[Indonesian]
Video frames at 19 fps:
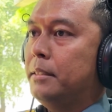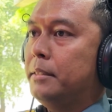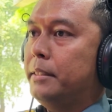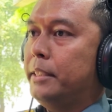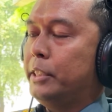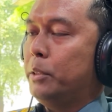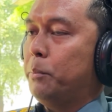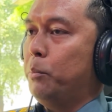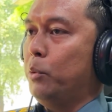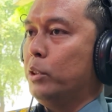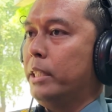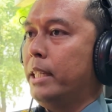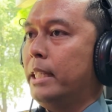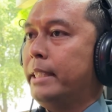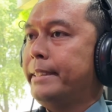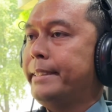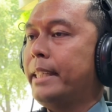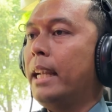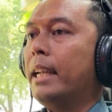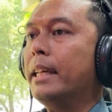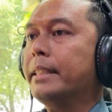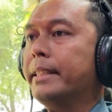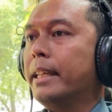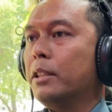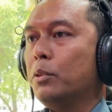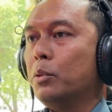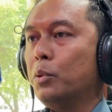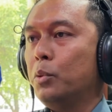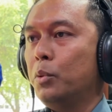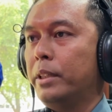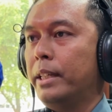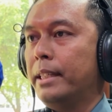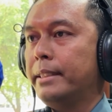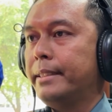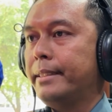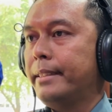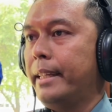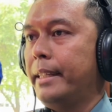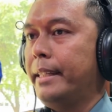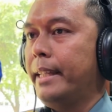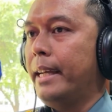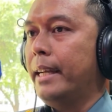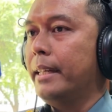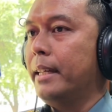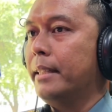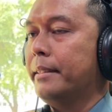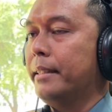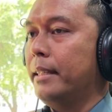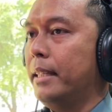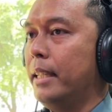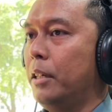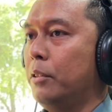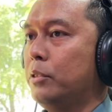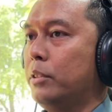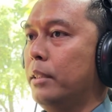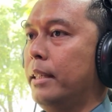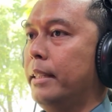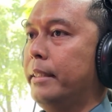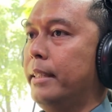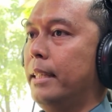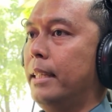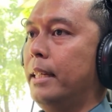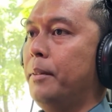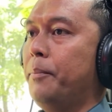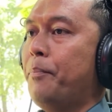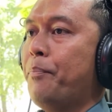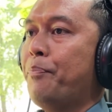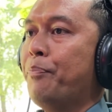disebutkan salah satu tugas TNI Angkatan Laut adalah